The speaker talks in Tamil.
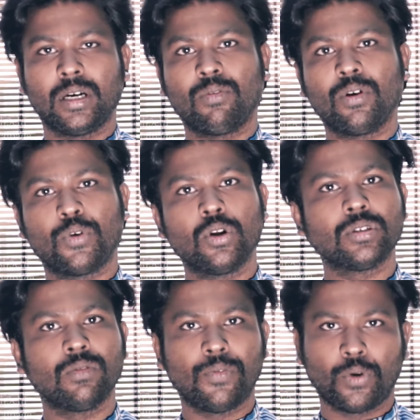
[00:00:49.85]
அவங்க
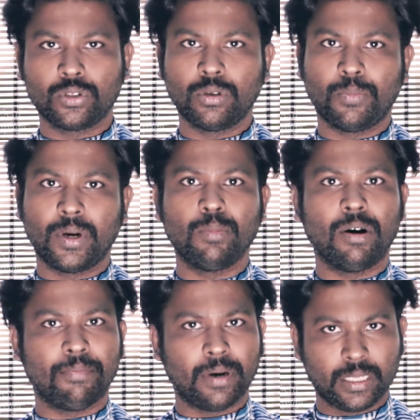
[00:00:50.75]
ஃபோட்டோஸ் இவங்க ஃபோட்டோஸ் பண்ணி
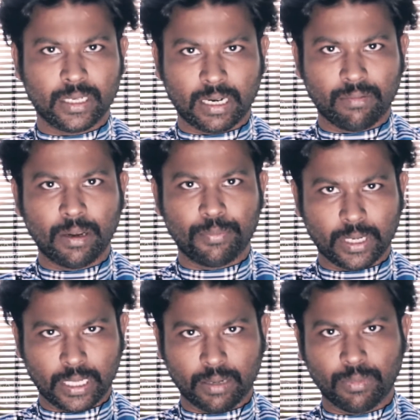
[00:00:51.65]
மாஃப் பண்ணுறதுக்கான
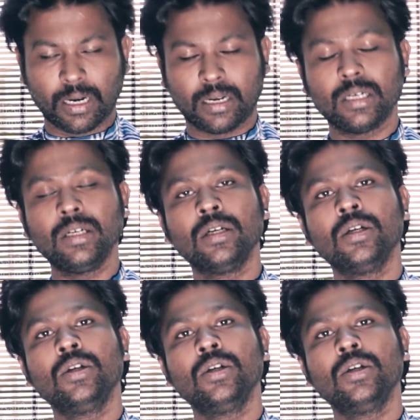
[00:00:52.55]
வாய்ப்புகள் அதிகமாக இருக்குது